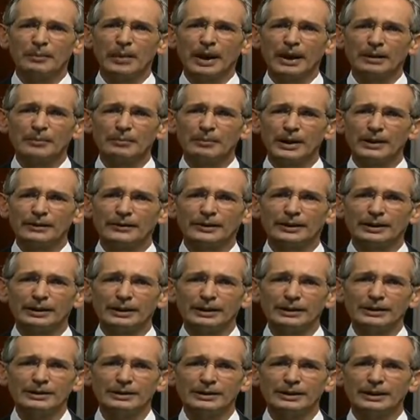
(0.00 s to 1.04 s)
para
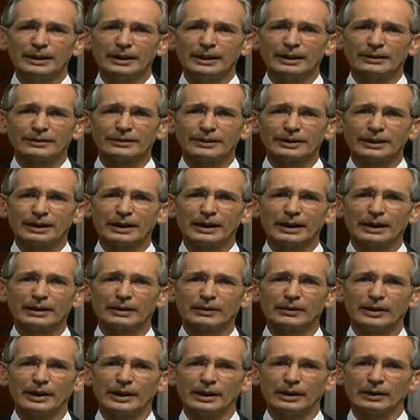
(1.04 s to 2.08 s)
perseguir y castigar a
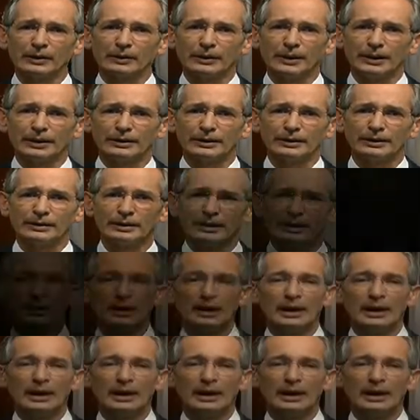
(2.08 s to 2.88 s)
los delincuentes.